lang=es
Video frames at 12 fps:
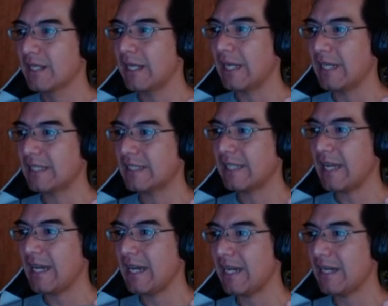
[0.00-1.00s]

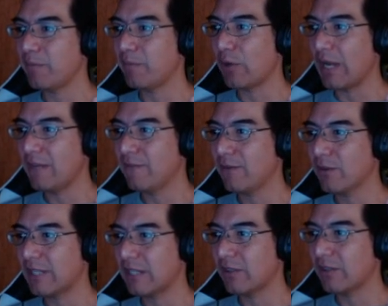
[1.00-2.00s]
Está por ahí
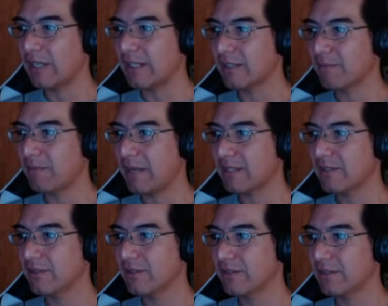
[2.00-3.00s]
flotando en el
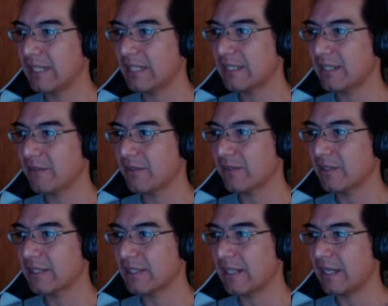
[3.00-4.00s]
espacio. ¿Quién sabe dónde
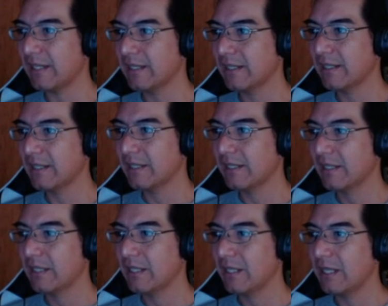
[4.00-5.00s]
está?
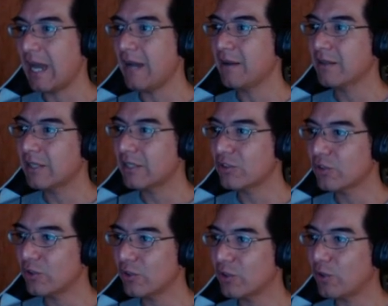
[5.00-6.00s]
Ah, de
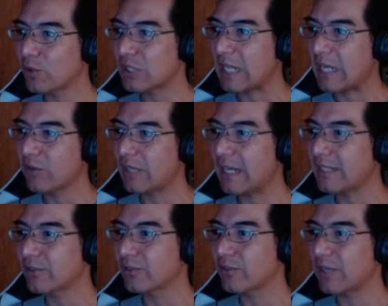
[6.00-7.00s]
hecho, como salió de la
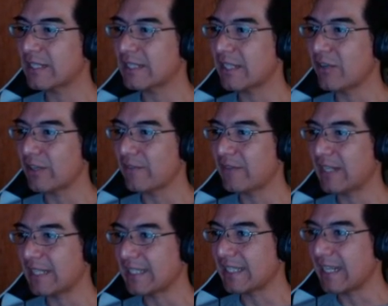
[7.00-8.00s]
estructura
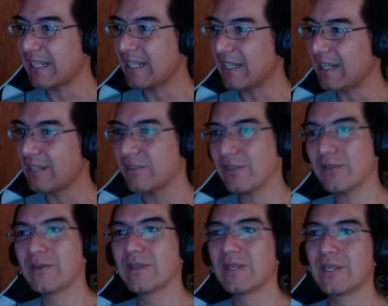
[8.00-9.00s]
cristalográfica, está aquí dentro.
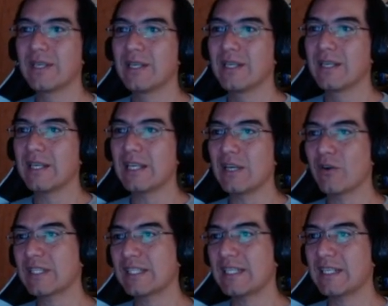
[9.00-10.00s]
Y
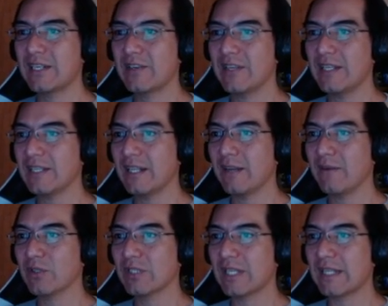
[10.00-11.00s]
ahora sí en grid le
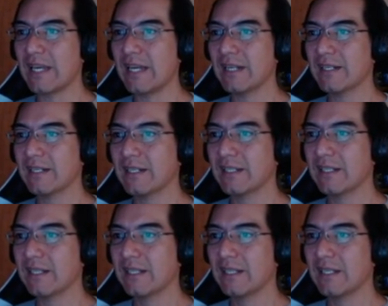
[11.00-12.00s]
vamos a dar
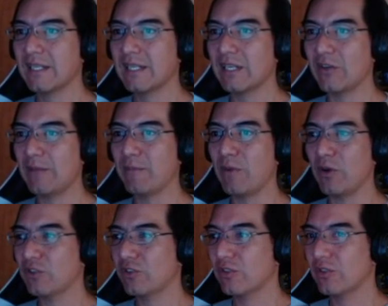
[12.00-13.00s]
grid
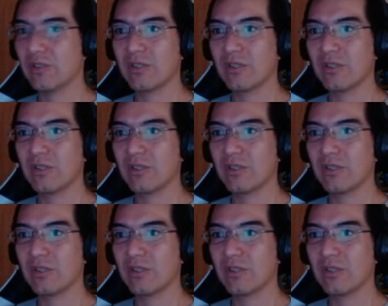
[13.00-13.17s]
box.